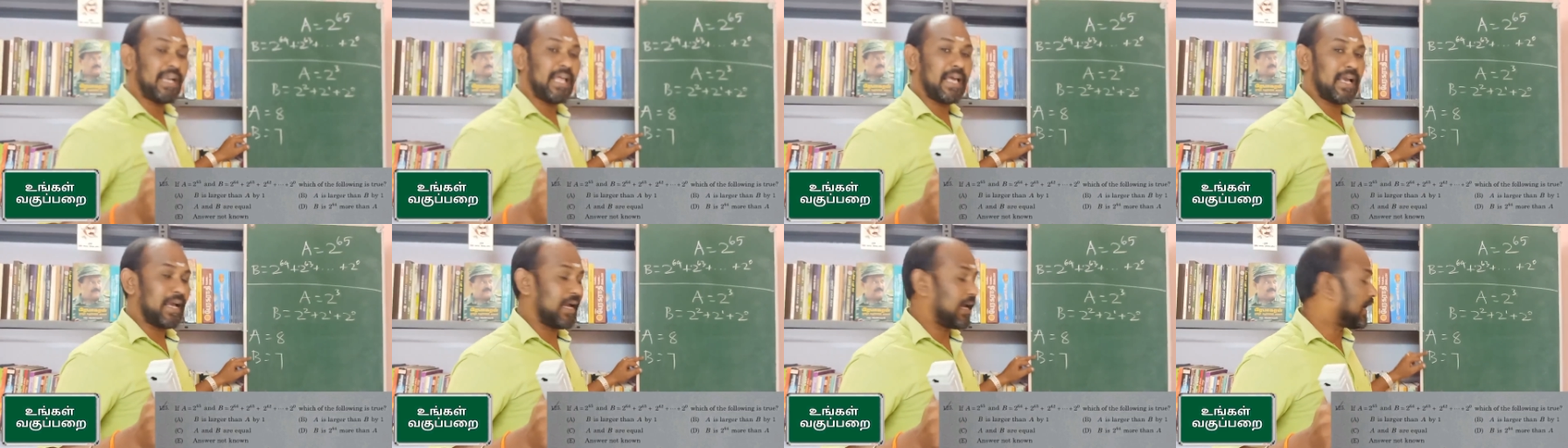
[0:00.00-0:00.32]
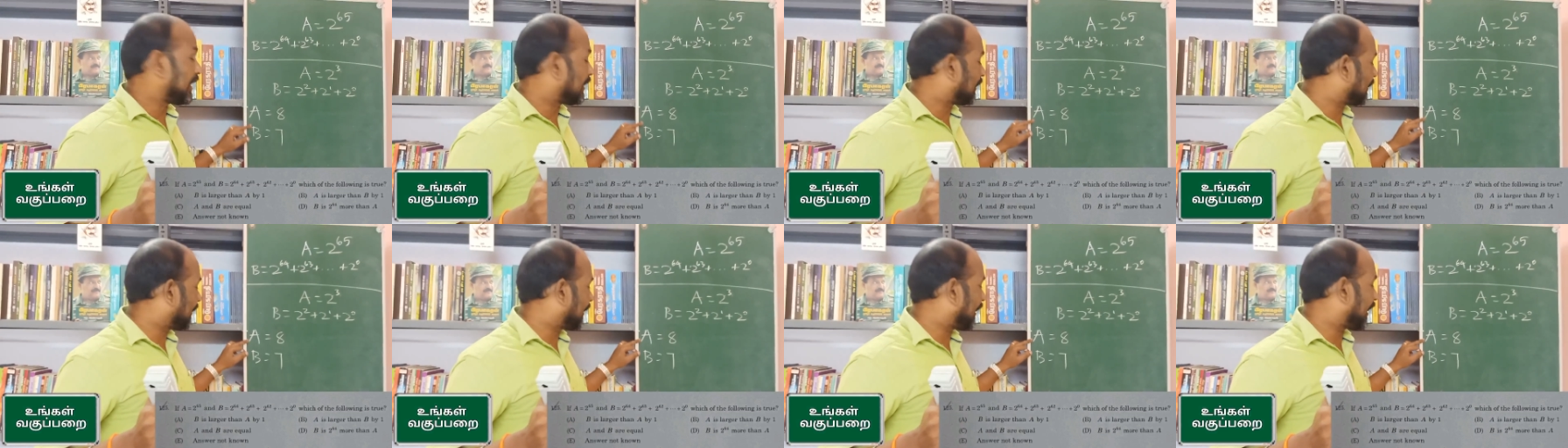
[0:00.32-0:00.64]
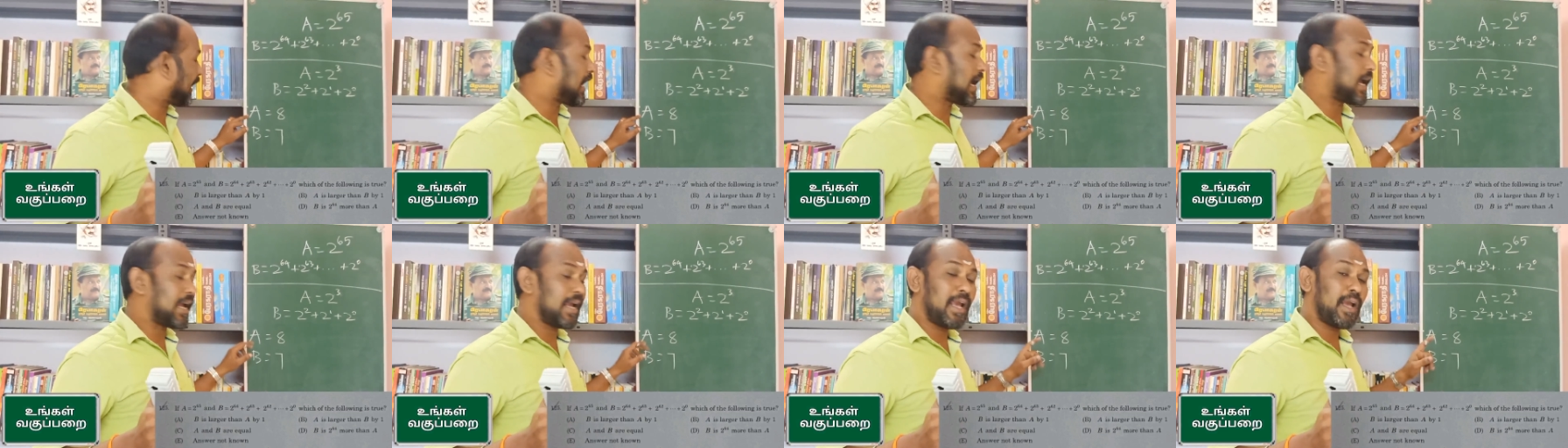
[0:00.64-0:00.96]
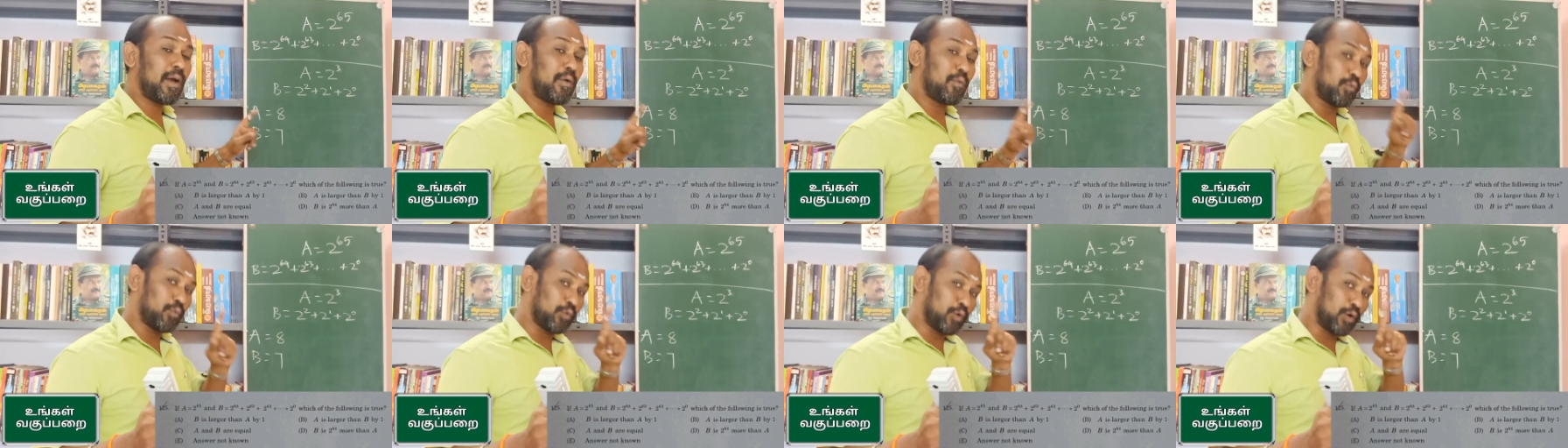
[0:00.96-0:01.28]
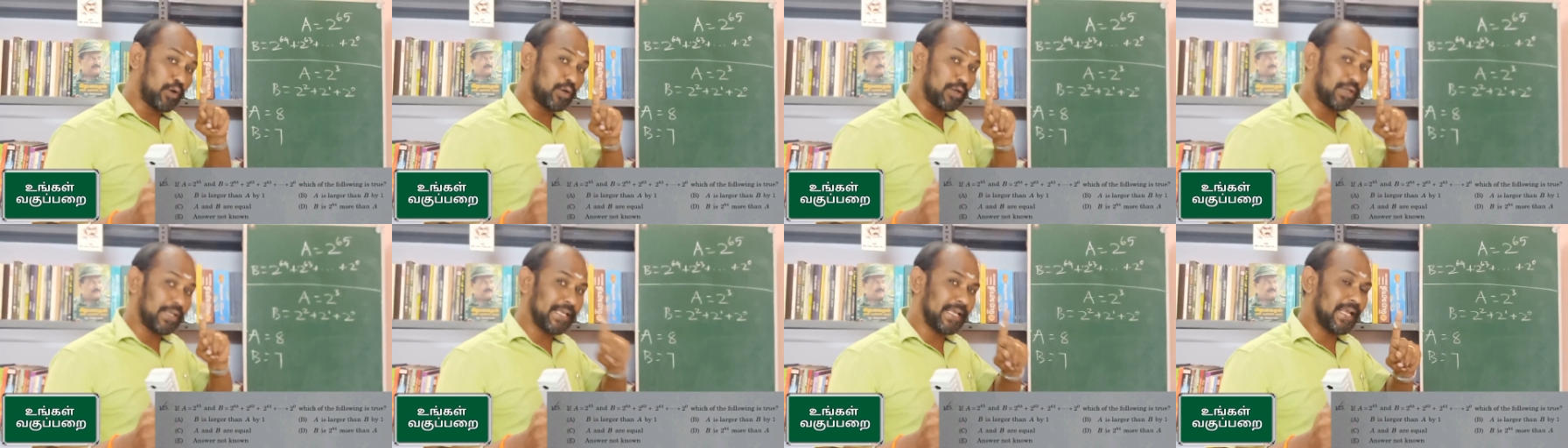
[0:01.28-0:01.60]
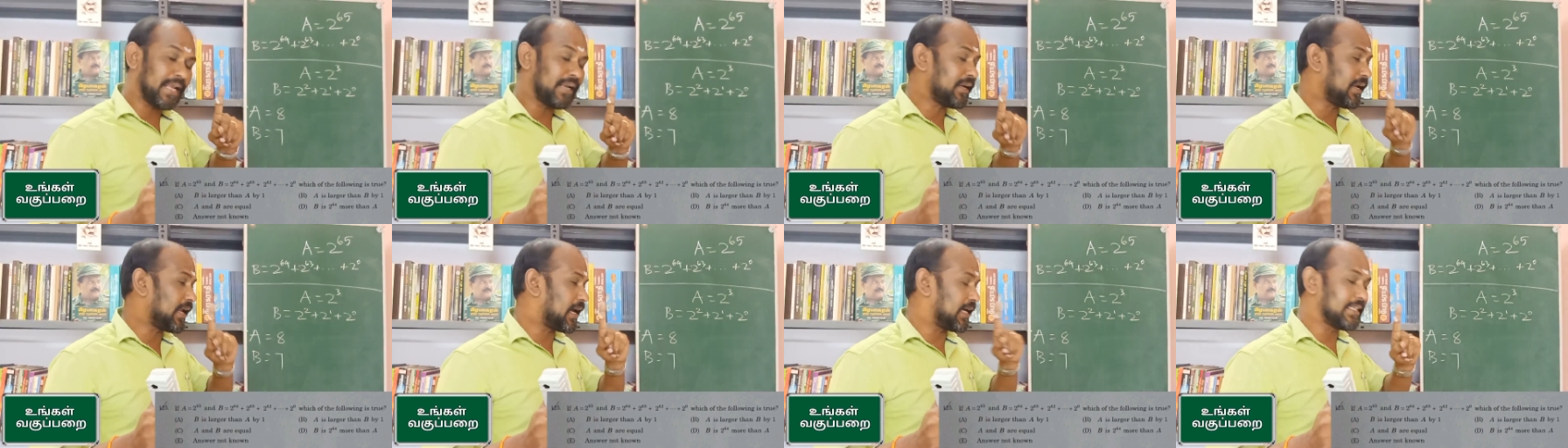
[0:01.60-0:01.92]
விட ஏ ஒரு
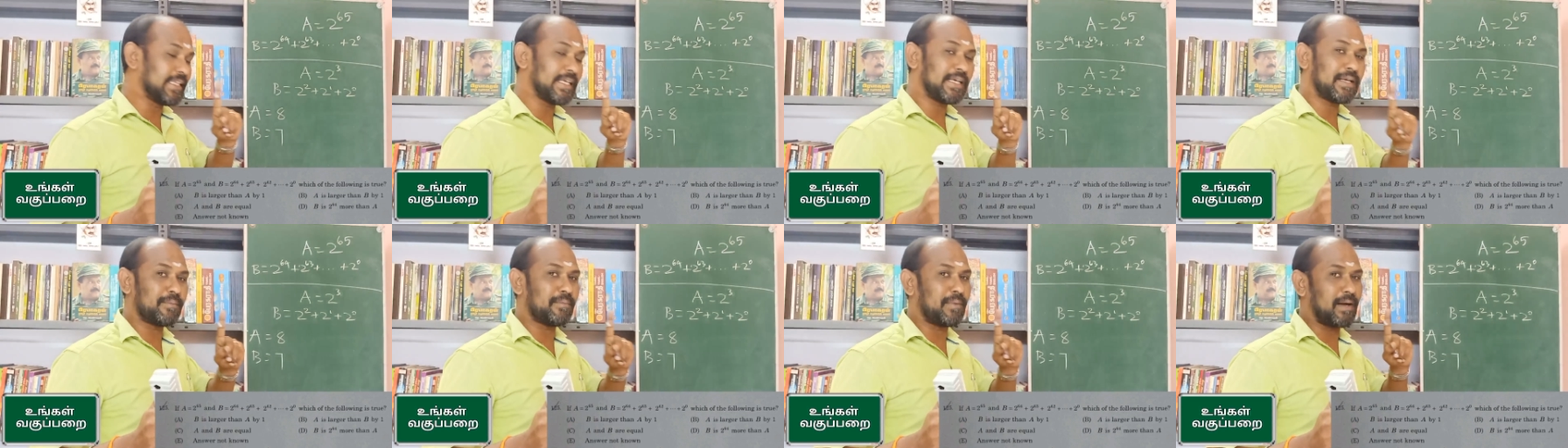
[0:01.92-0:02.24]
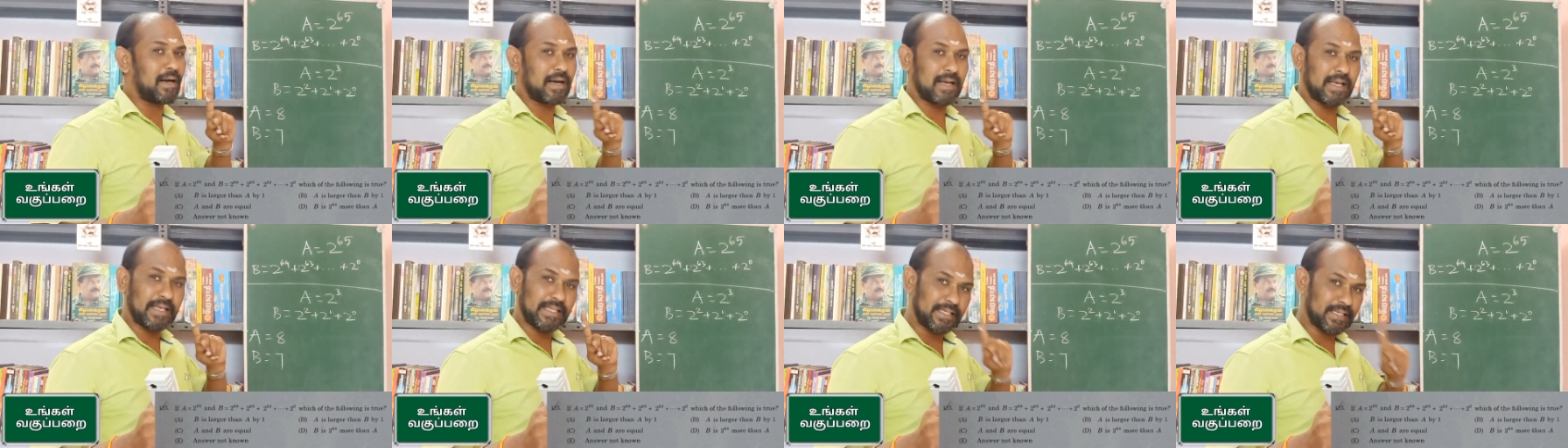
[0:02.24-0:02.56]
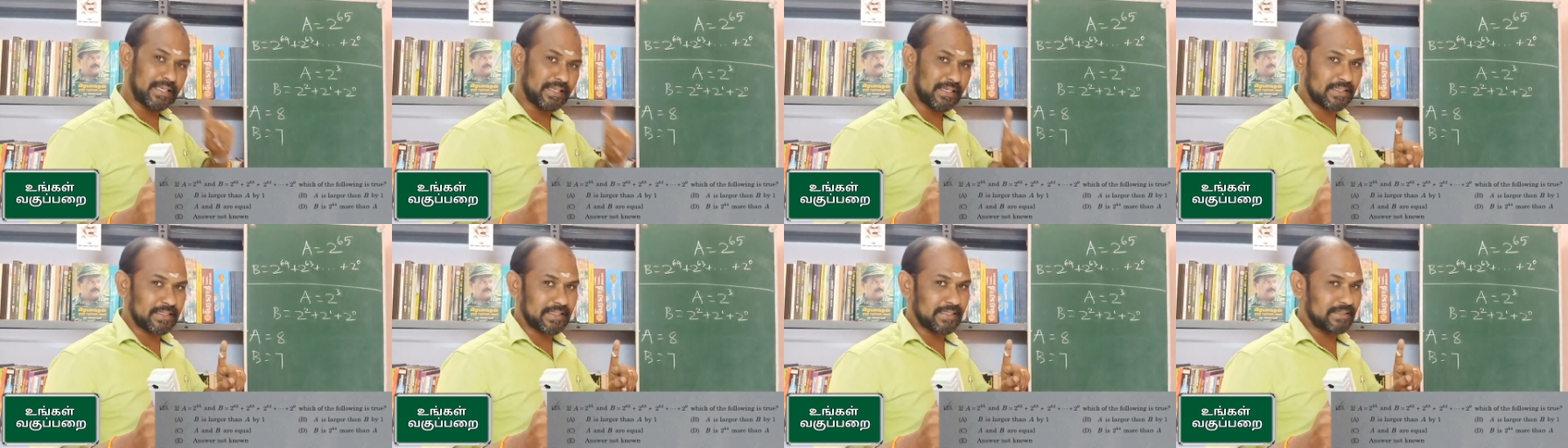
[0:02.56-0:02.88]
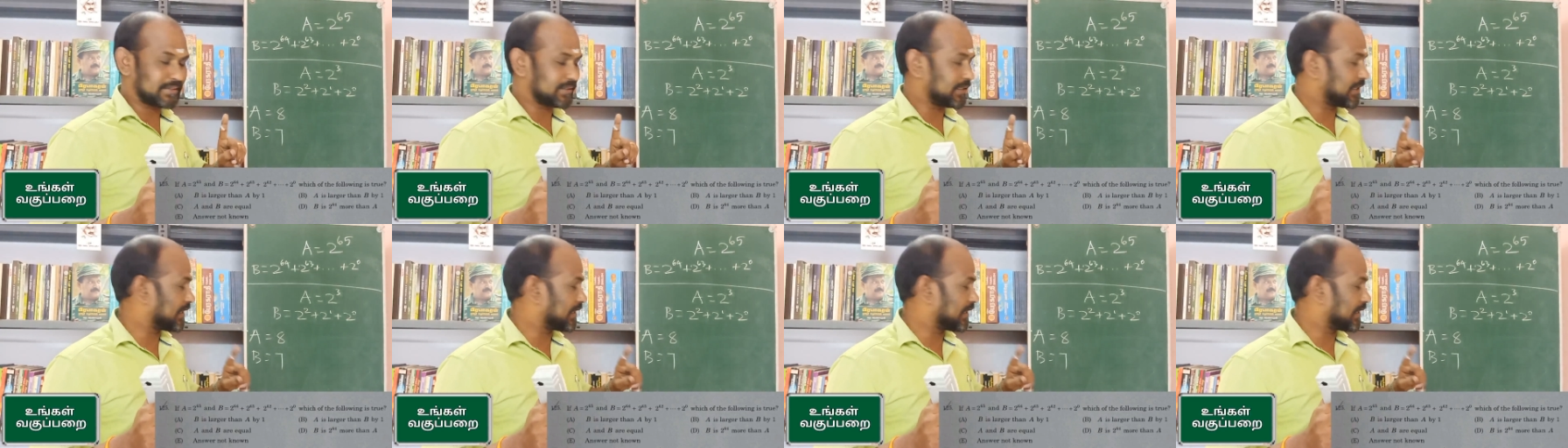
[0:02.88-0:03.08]
எண் அதிகமாக இருக்குது